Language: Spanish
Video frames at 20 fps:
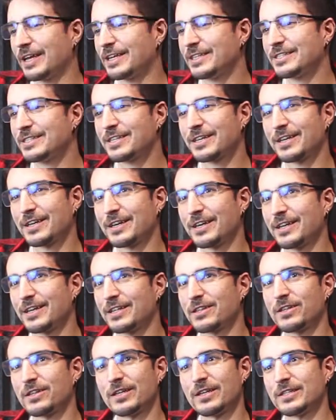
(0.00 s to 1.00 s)
es
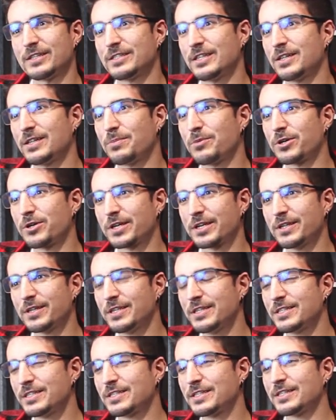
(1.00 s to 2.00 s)
que este tipo de
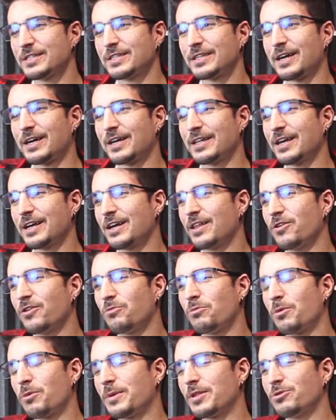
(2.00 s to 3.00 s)
renders ha llegado a
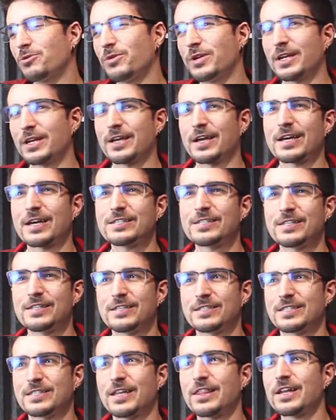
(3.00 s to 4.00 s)
un momento en el que
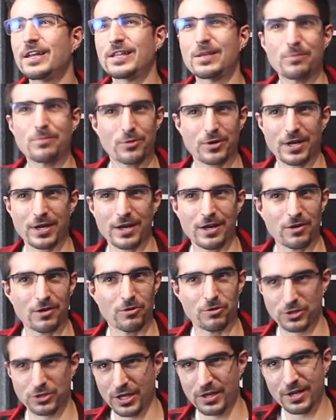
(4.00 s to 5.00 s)
casi se hacen a tiempo real,
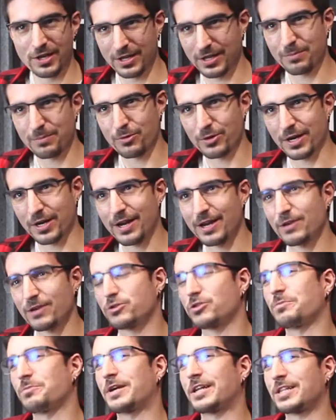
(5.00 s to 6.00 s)
o se hacen a tiempo real
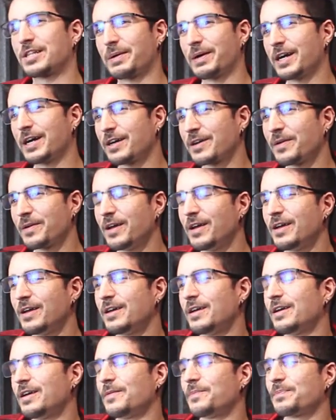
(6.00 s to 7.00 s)
incluso para trabajar.
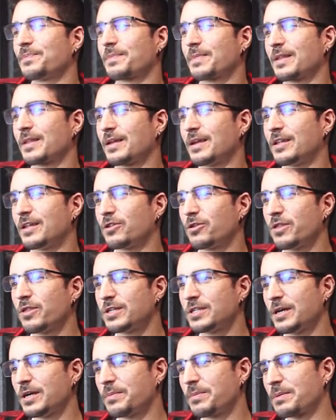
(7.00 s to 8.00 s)

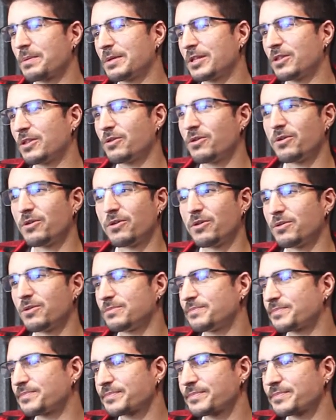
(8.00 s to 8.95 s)
Entonces ha permitido